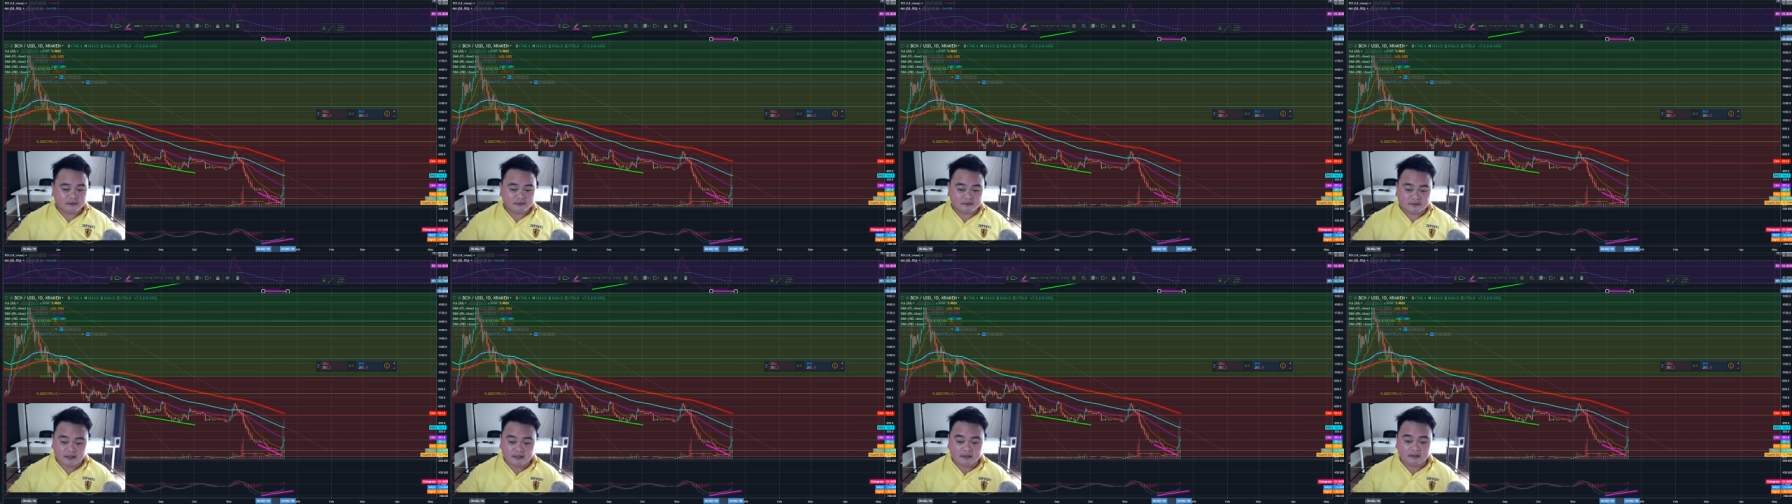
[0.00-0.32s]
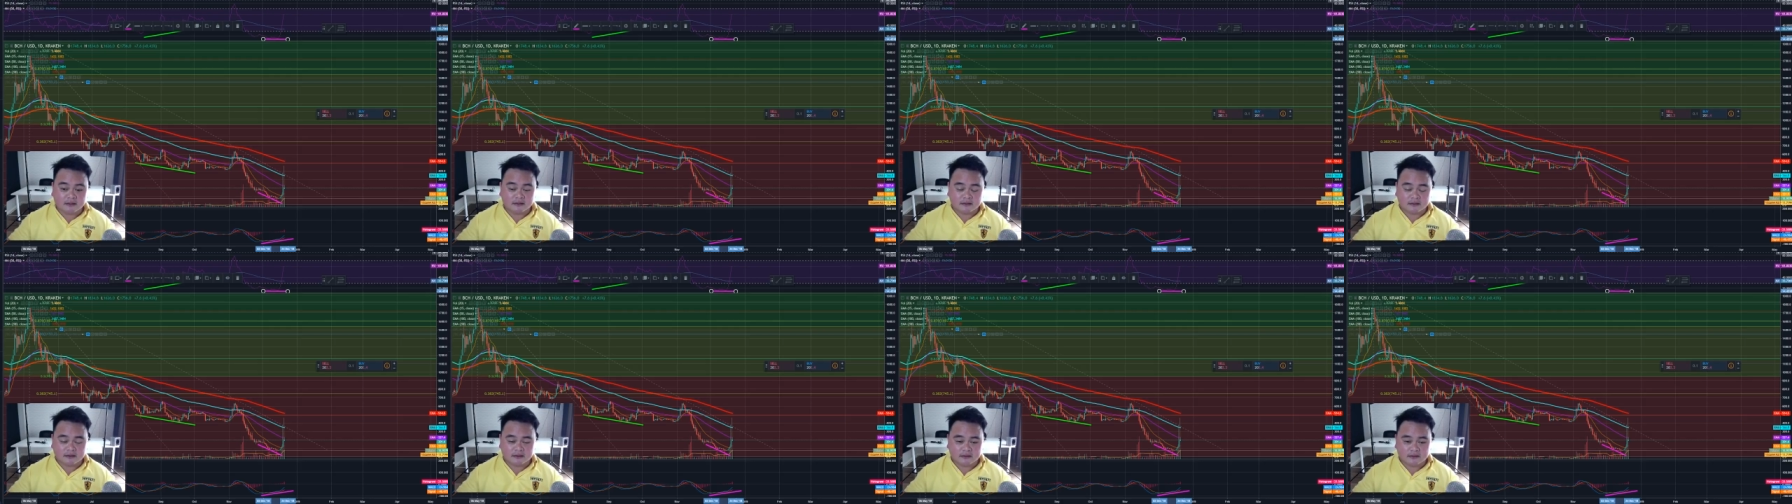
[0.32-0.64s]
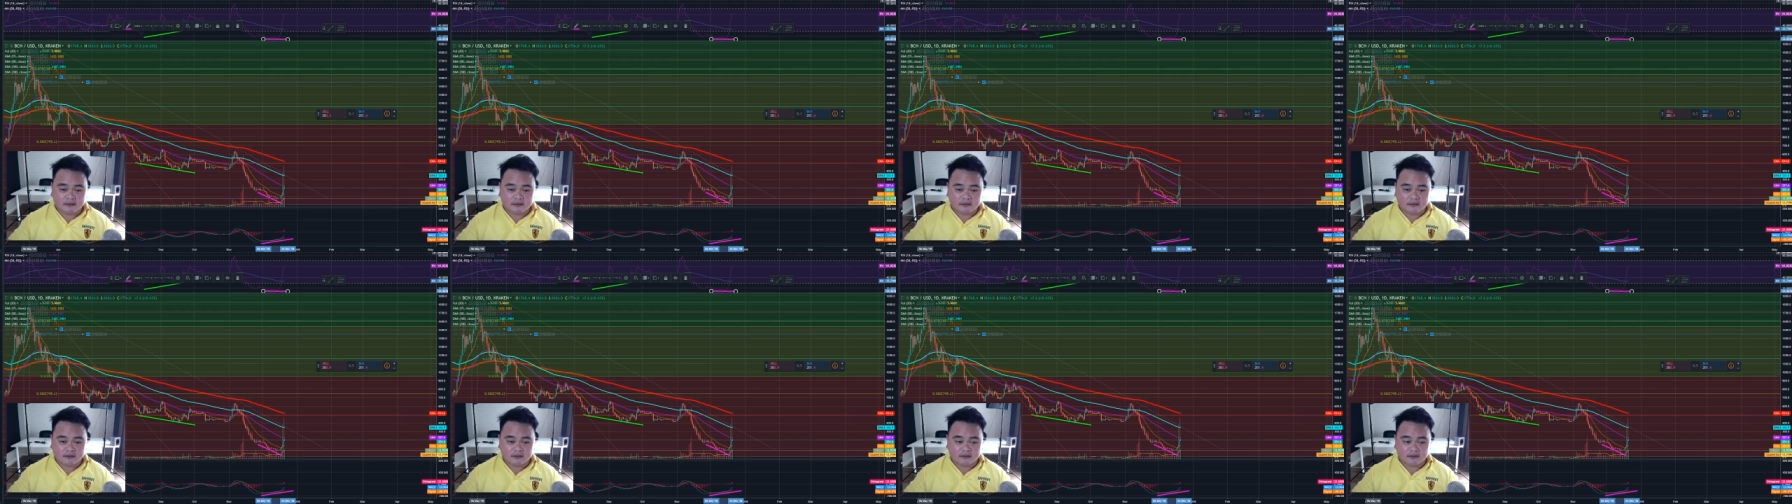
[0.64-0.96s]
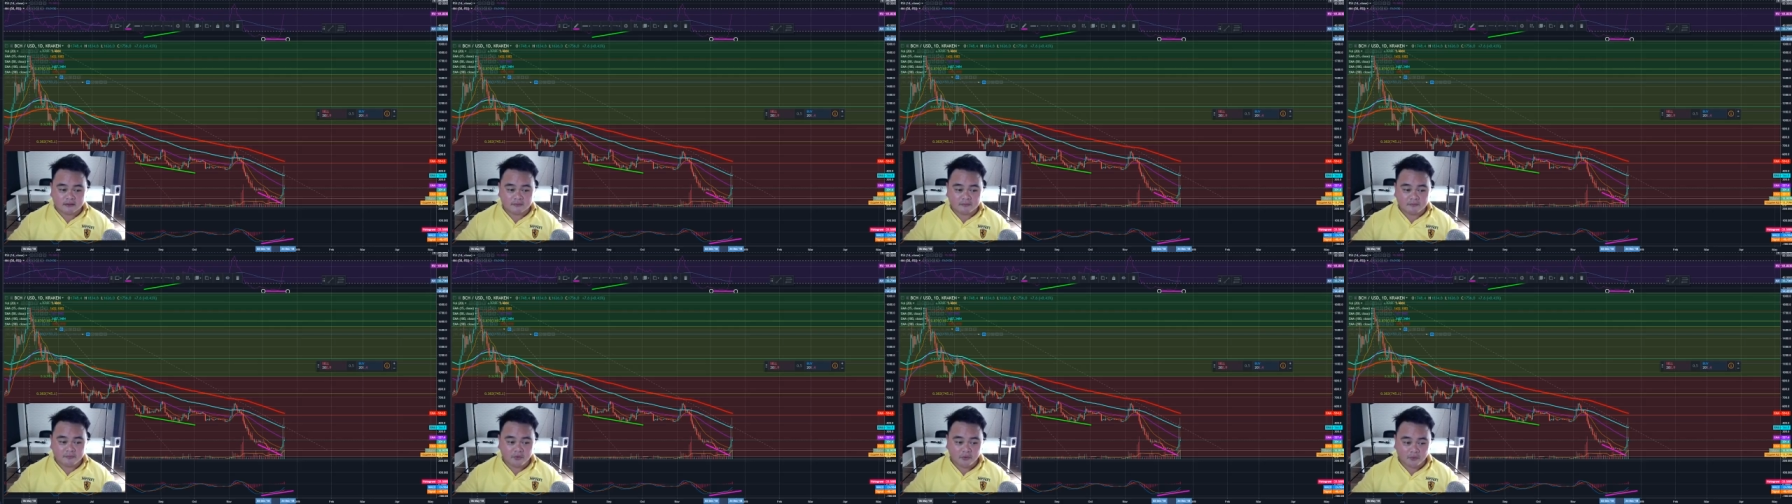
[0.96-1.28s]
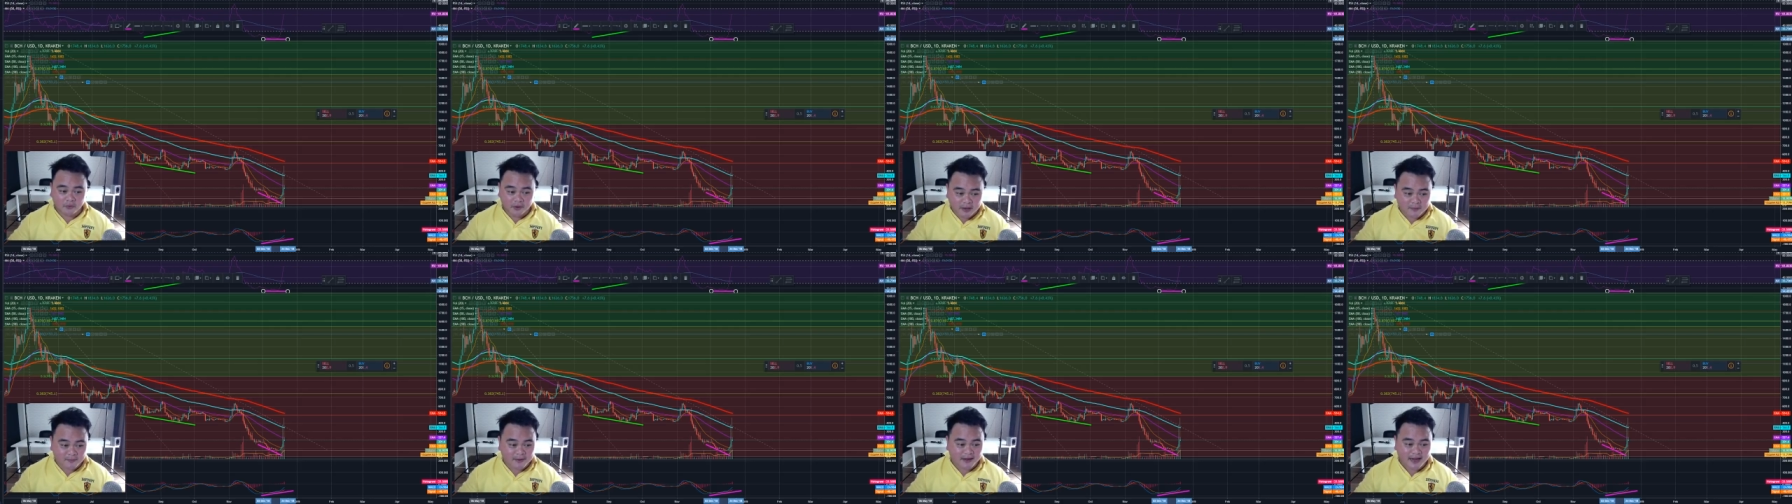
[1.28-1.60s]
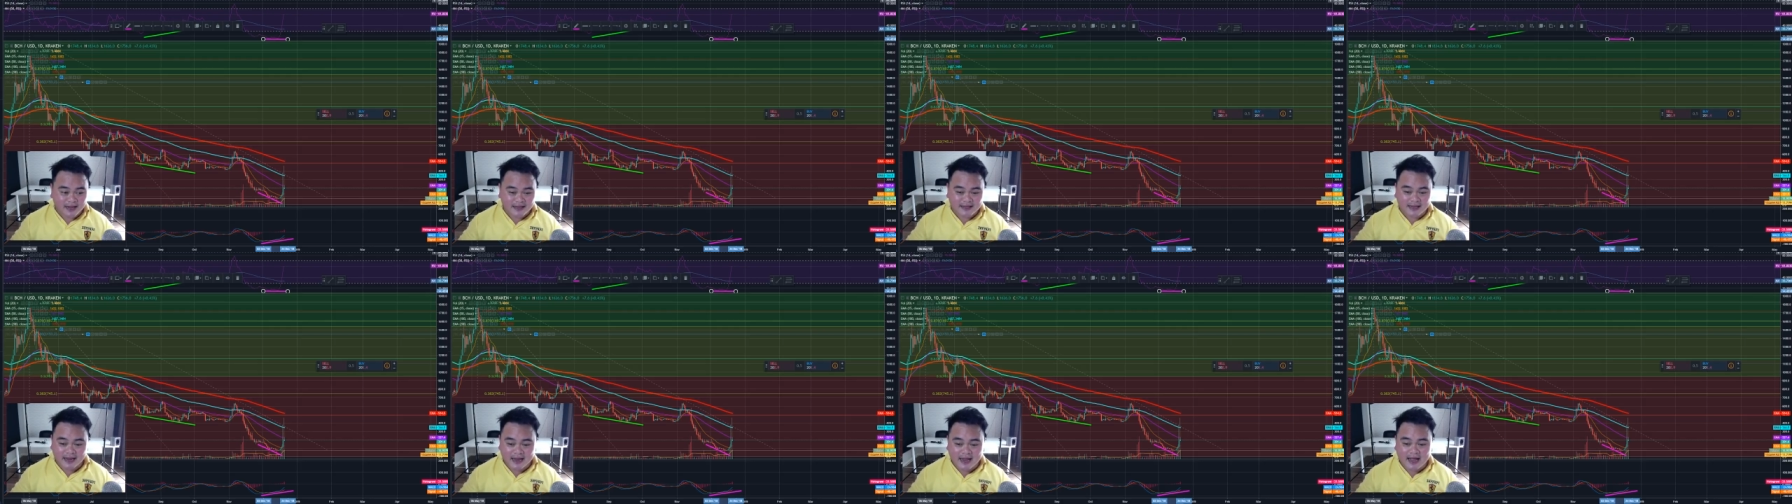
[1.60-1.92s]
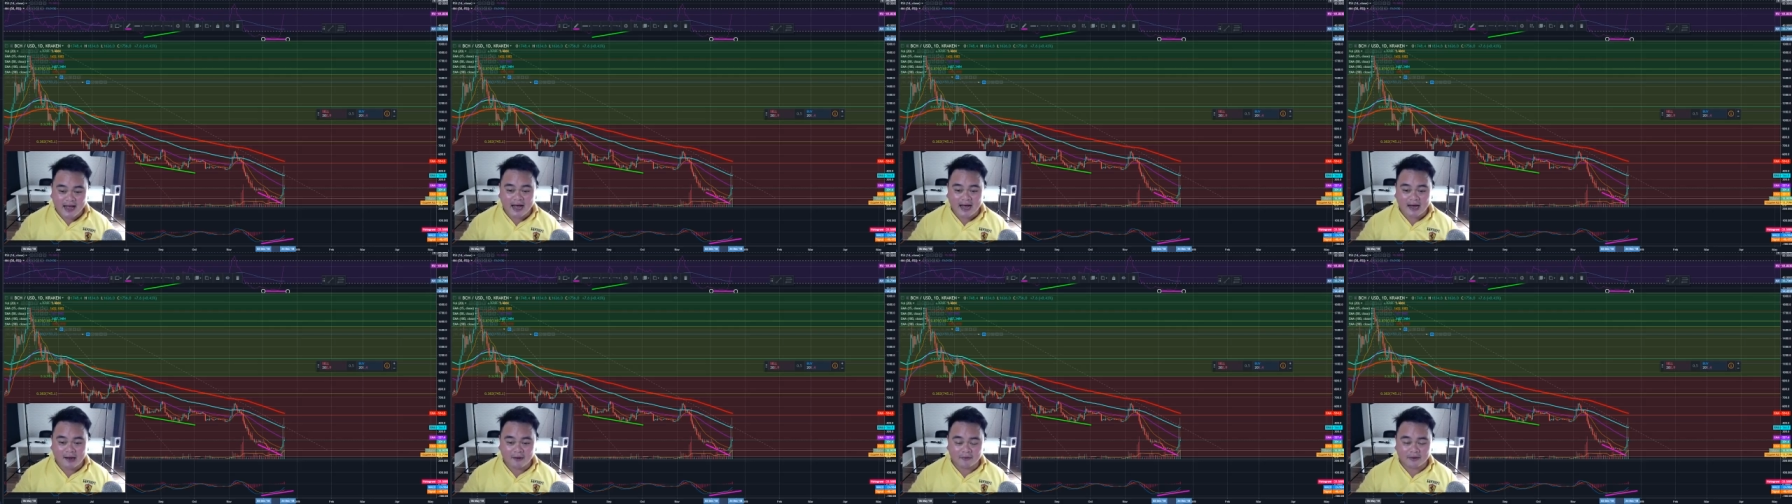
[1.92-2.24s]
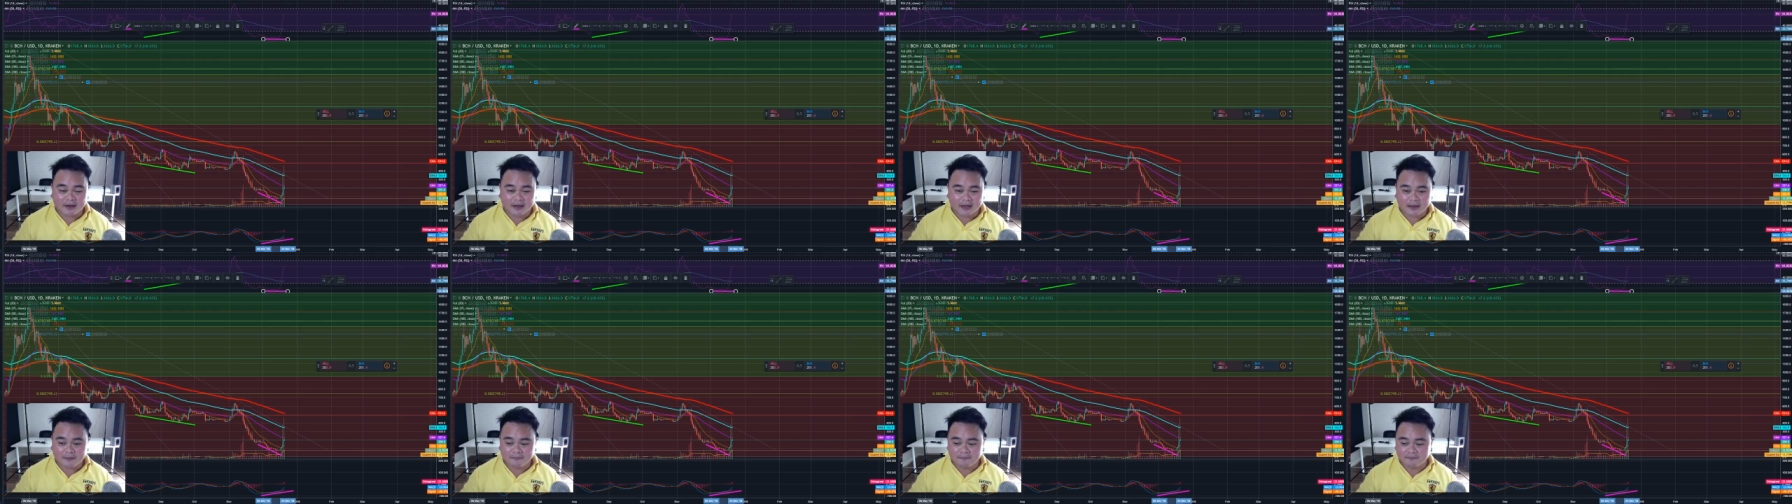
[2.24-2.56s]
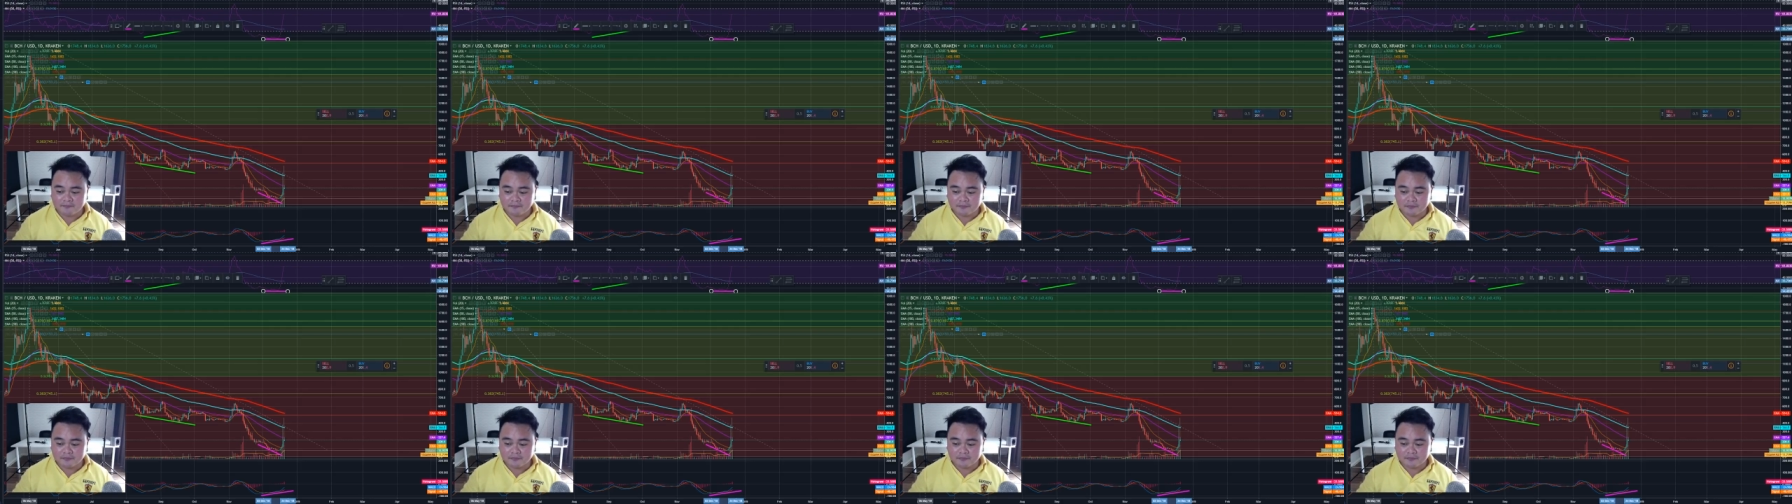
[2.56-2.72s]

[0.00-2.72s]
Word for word: ซึ่งผมก็ยังไม่แน่ใจข่าวนะครับ